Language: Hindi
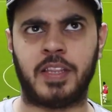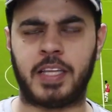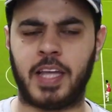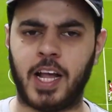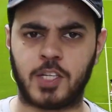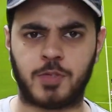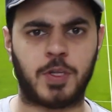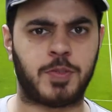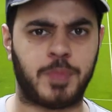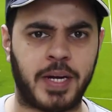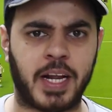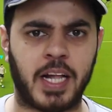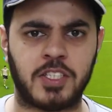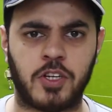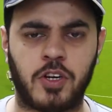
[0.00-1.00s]
के आसपास
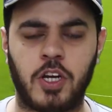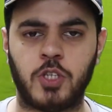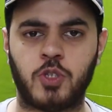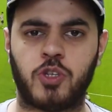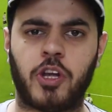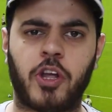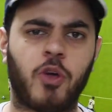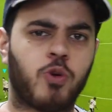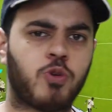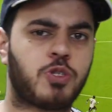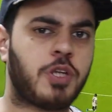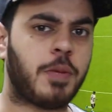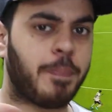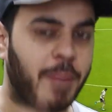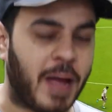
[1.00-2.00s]
मेरे ख्याल से रिलीज़ हो जाएगी और
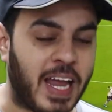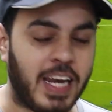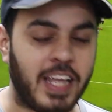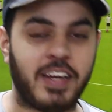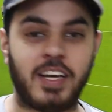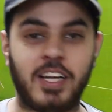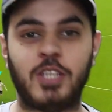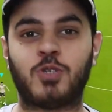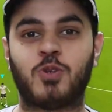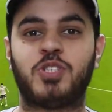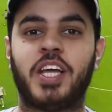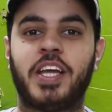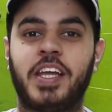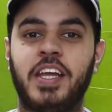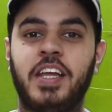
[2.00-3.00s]
उससे पहले रिलीज़ हो
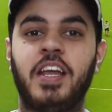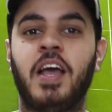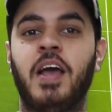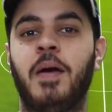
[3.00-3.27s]
जाएगी